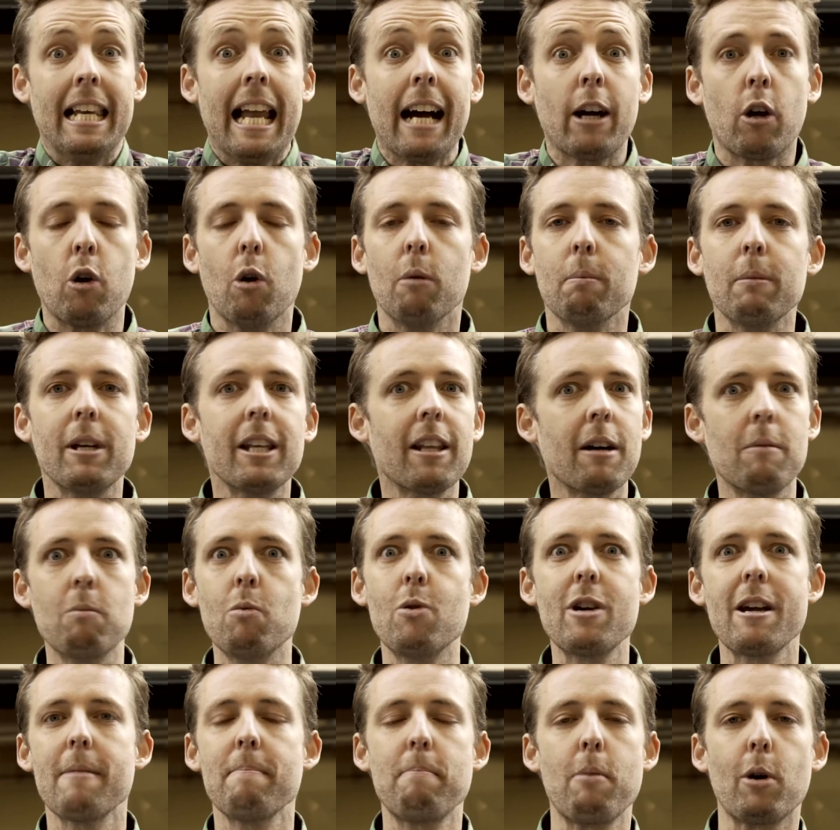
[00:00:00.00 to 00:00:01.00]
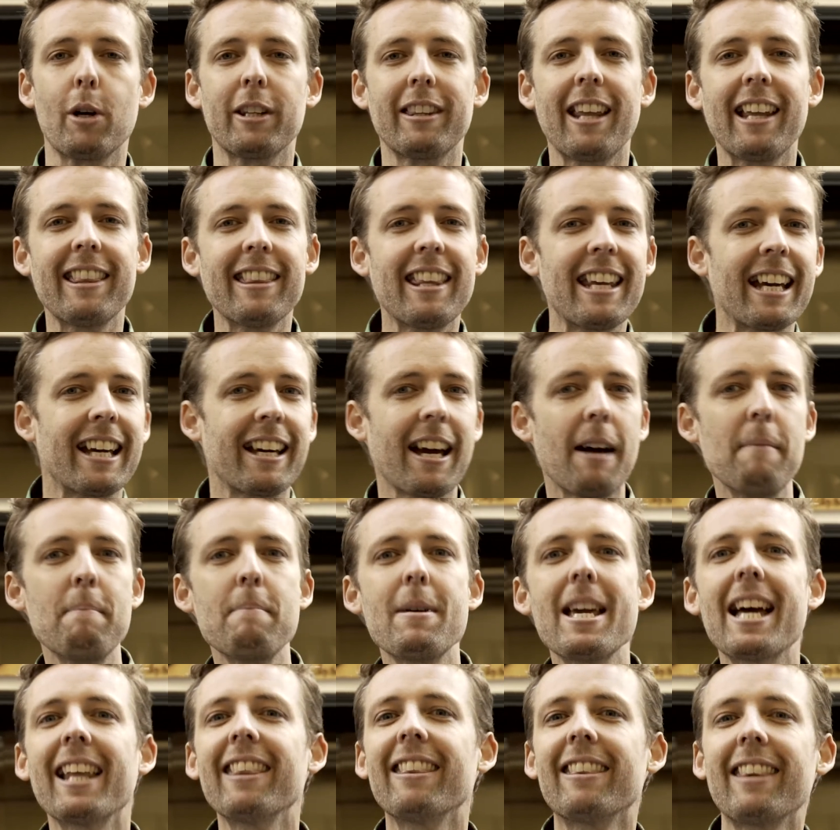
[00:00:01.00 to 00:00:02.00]
la comida muy importante,
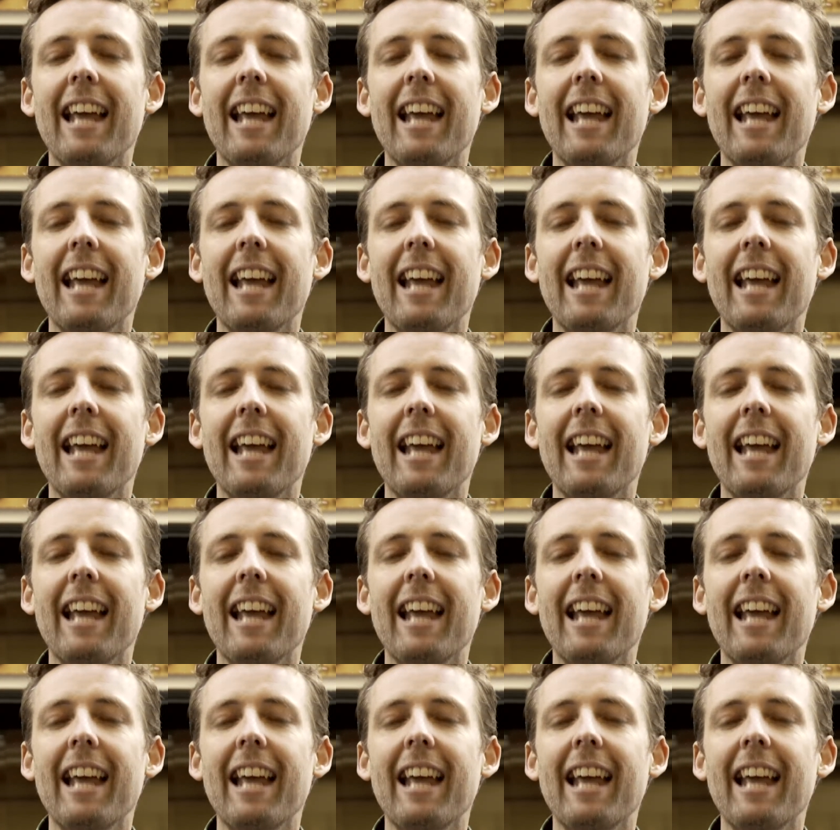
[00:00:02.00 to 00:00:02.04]
cambian